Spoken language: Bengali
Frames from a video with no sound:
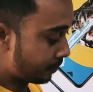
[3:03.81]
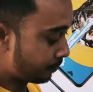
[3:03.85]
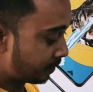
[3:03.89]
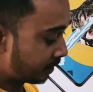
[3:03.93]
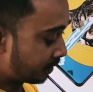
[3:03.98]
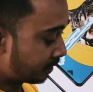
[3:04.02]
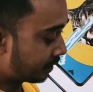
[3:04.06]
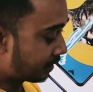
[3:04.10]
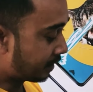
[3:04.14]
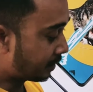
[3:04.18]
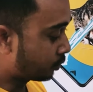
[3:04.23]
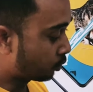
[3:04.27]

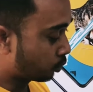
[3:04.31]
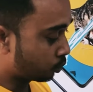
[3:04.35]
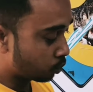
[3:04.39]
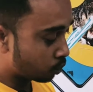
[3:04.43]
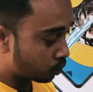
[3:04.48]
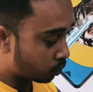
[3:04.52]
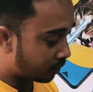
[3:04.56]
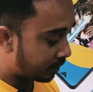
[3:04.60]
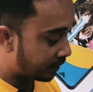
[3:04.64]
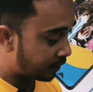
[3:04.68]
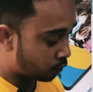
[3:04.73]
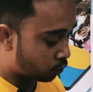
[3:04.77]
আপনাদের আর
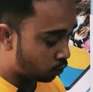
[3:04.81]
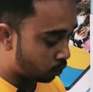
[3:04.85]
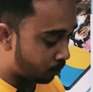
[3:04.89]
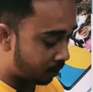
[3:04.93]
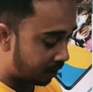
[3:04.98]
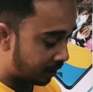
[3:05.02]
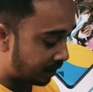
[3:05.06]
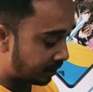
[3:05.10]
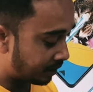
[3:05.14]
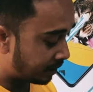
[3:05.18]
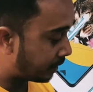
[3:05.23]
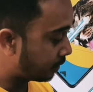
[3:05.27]
নতুন করে কিছু
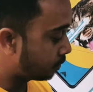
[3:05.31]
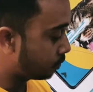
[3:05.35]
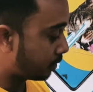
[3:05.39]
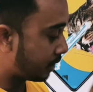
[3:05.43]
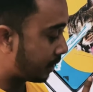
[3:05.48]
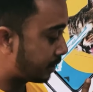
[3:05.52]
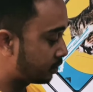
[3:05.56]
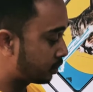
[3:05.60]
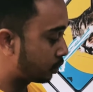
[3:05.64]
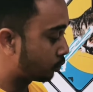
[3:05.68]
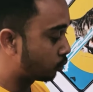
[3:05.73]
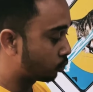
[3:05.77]
বলার নেই
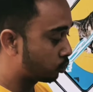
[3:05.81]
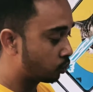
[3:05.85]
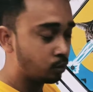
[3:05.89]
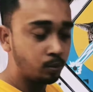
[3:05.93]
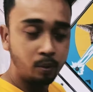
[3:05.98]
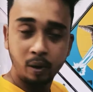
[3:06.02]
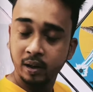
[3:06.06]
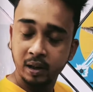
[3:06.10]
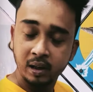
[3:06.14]
এই যে নতুন